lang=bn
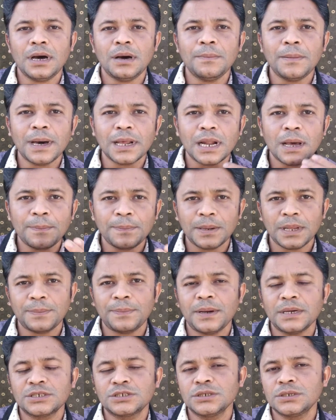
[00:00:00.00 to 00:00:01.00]
আমার আপনার
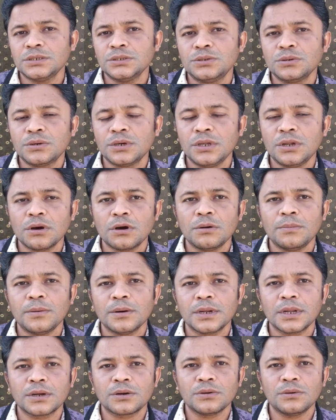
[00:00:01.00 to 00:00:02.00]
পাশে কিন্তু এরকম
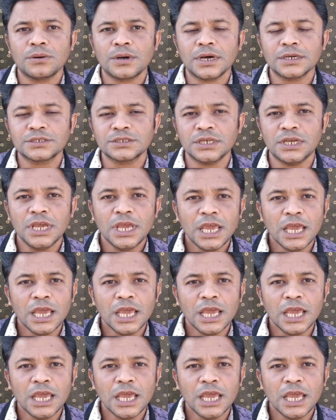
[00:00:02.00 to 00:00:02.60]
অনেক লোক আছে